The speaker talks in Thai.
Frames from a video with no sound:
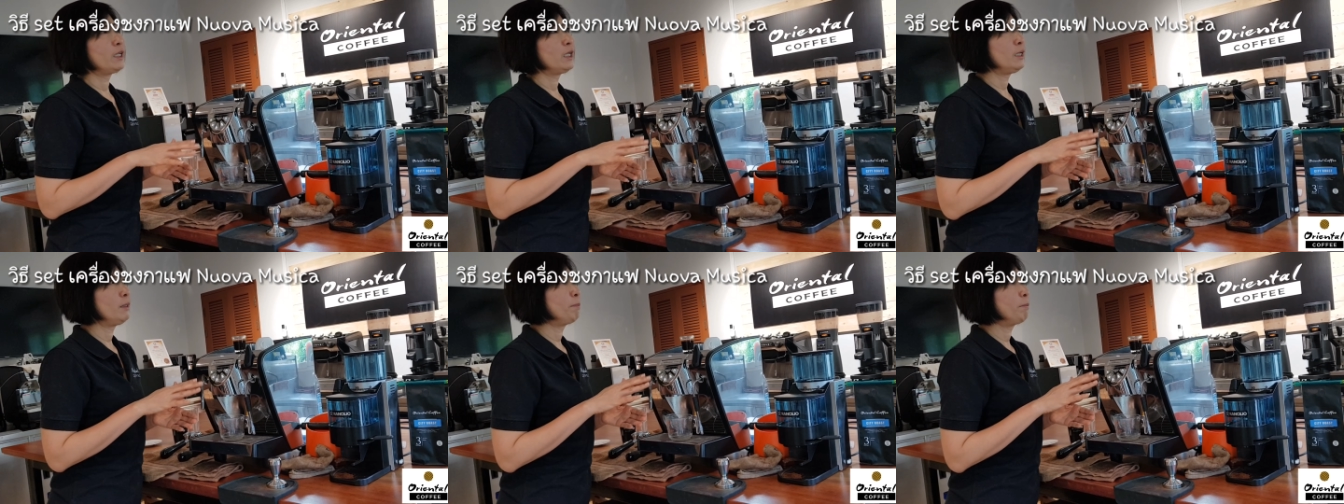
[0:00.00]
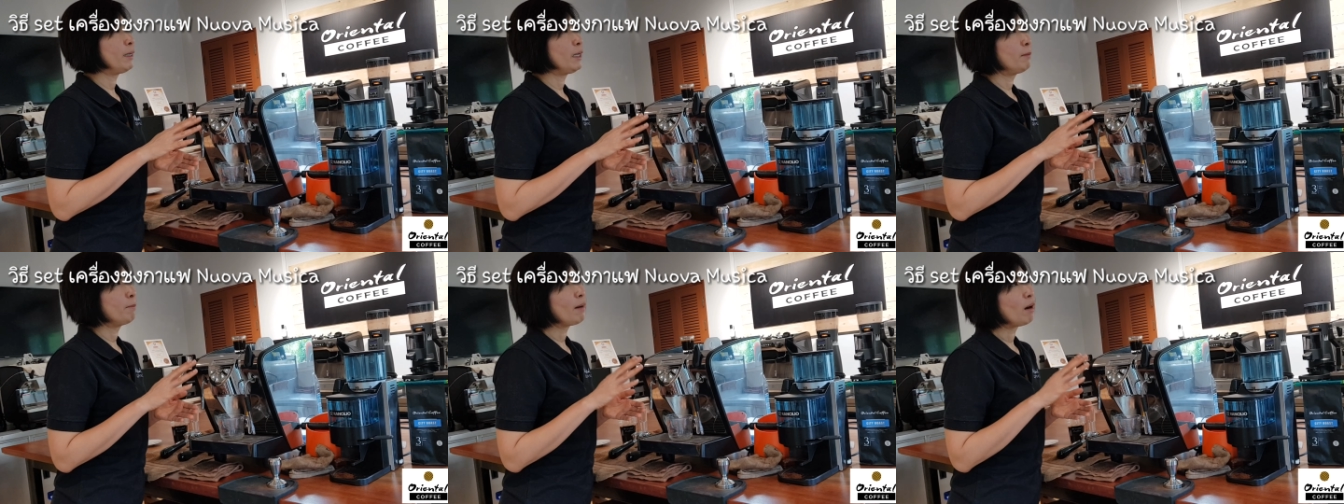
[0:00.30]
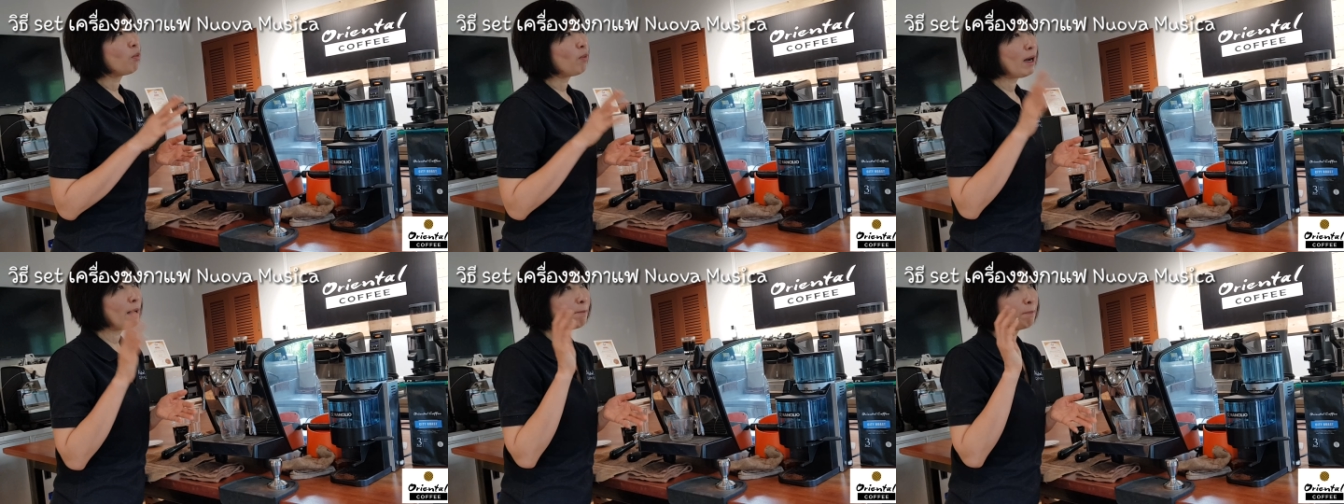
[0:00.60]
ที่เป็นแบ
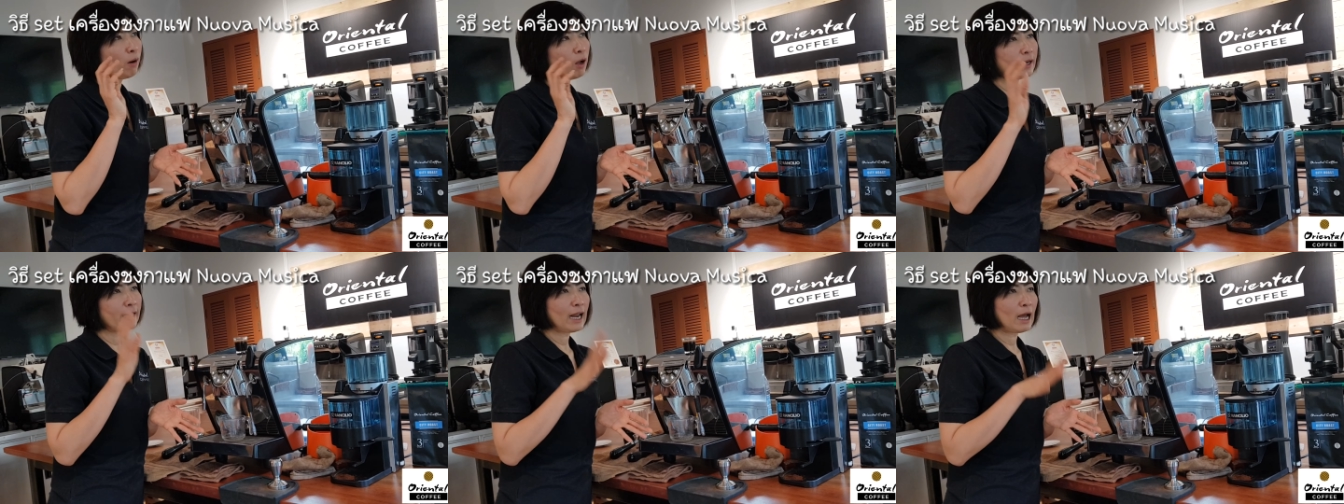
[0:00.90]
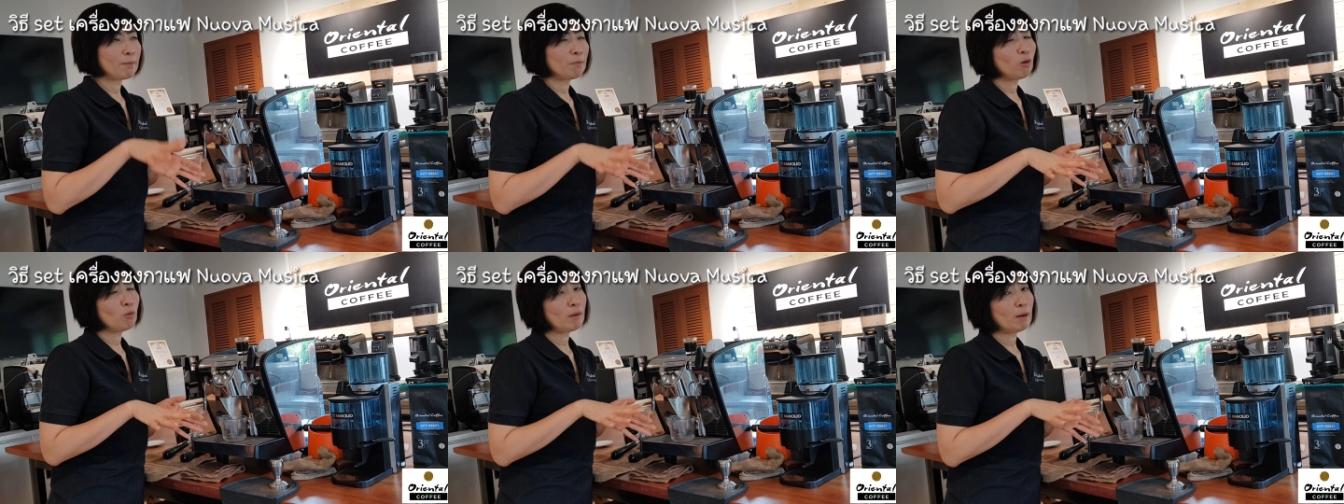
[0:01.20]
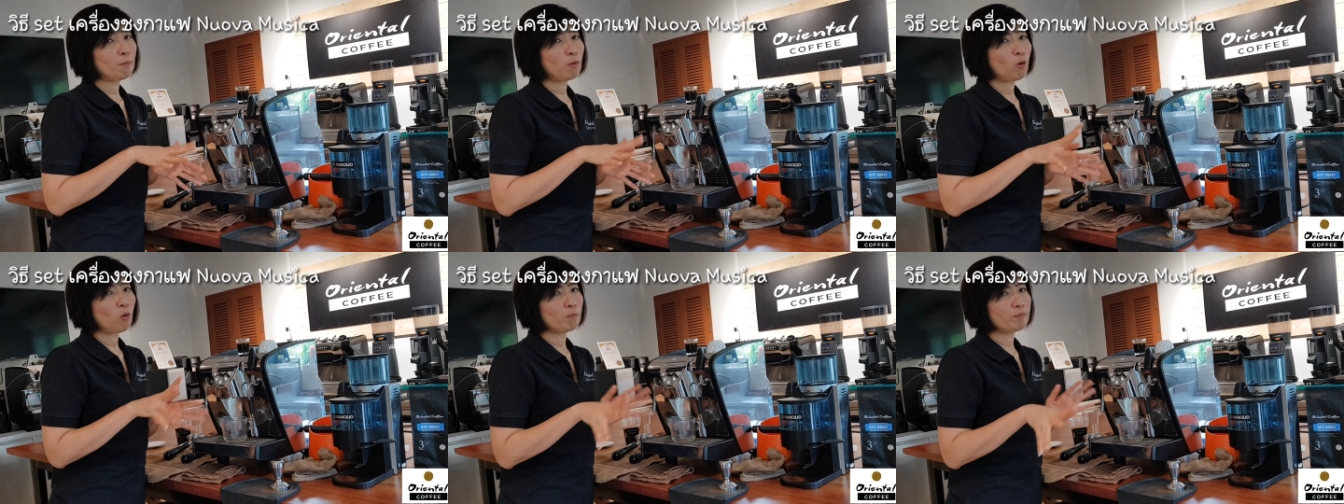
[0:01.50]
บว่าปล่อยน้ำลง
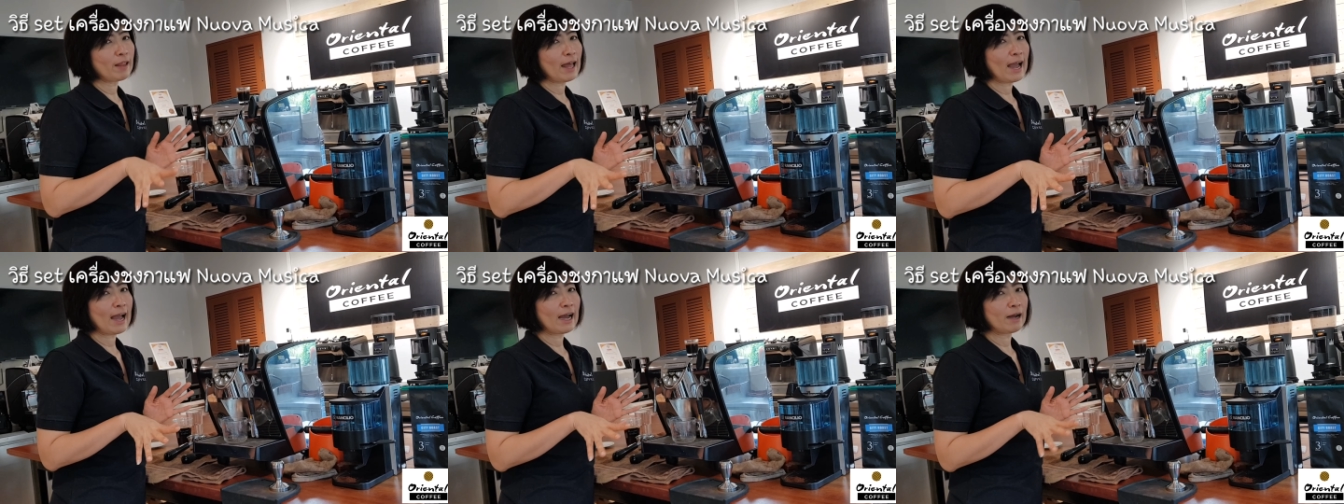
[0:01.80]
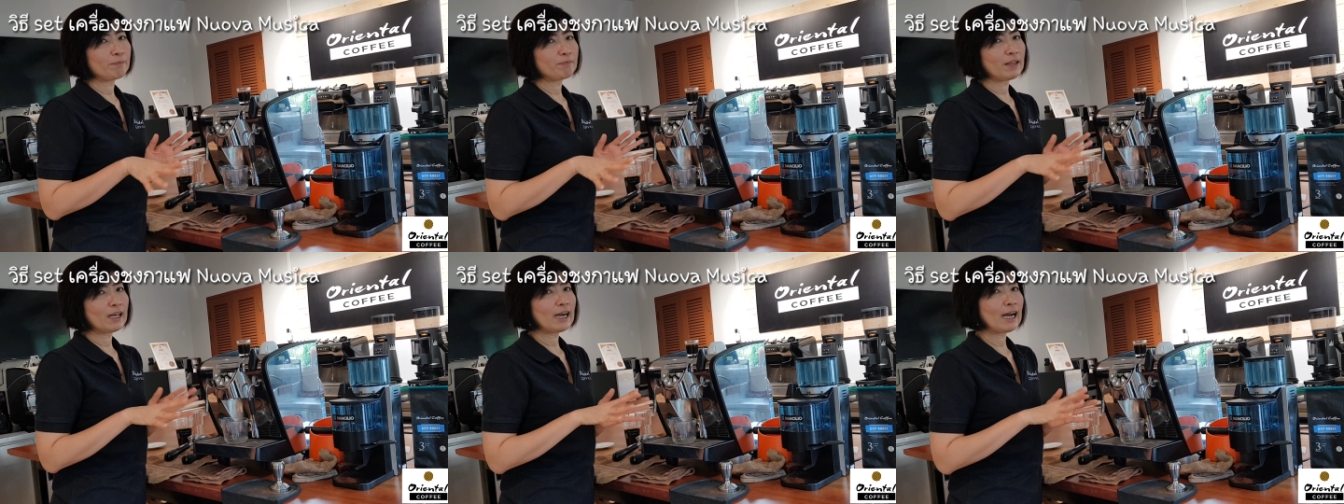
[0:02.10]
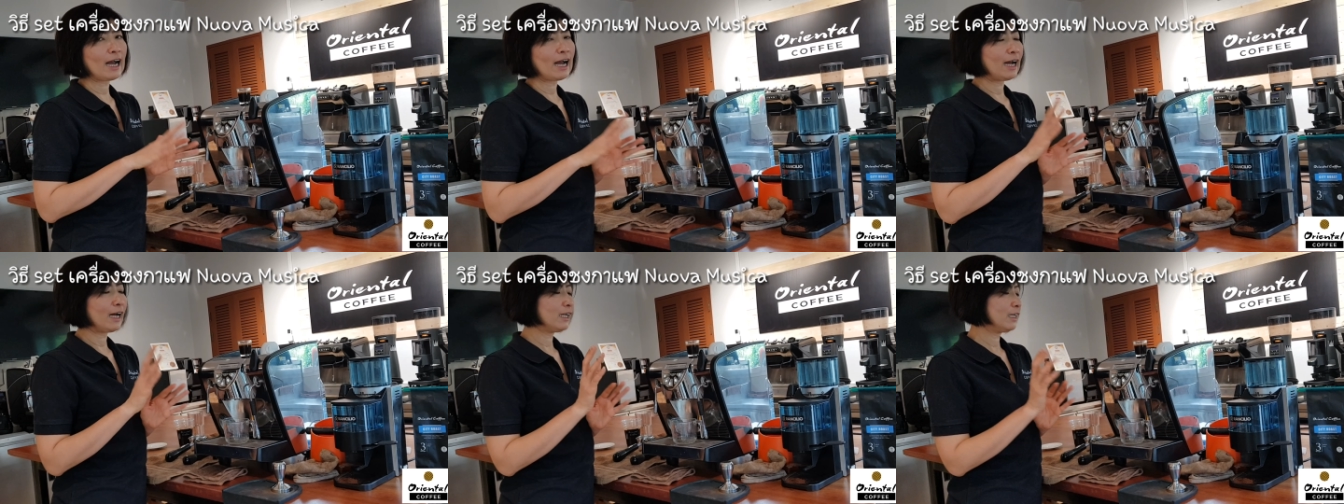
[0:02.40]
มาพรมน้ำนะ
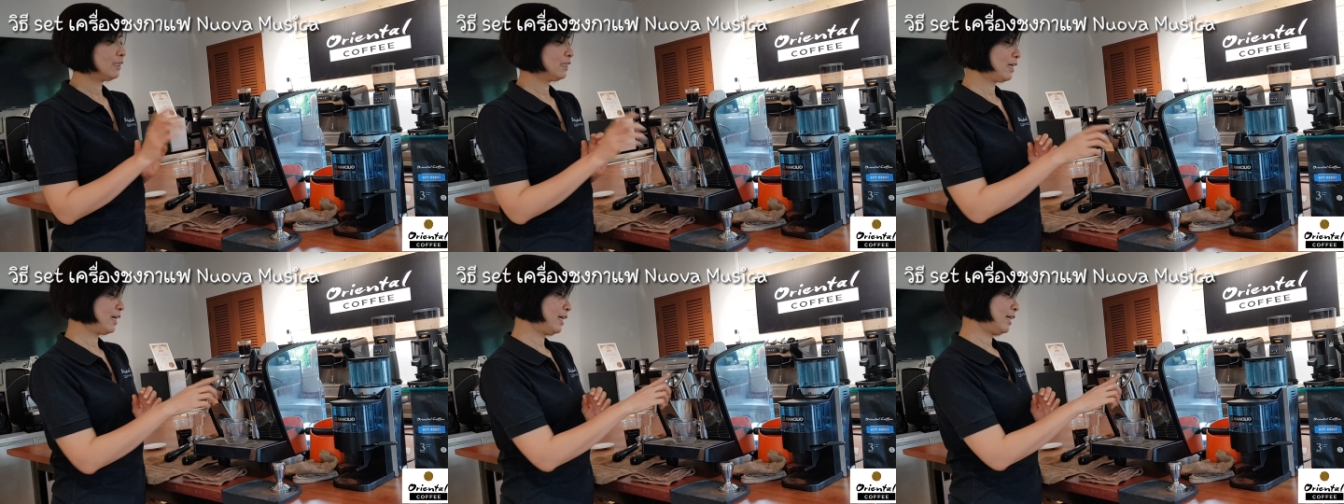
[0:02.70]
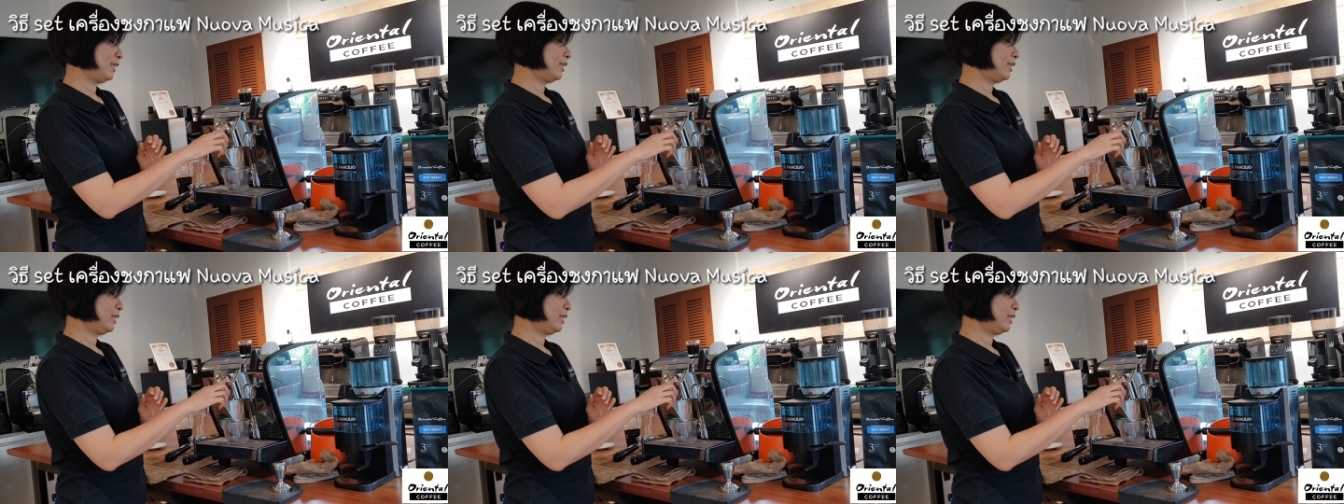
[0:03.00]
คะอ่า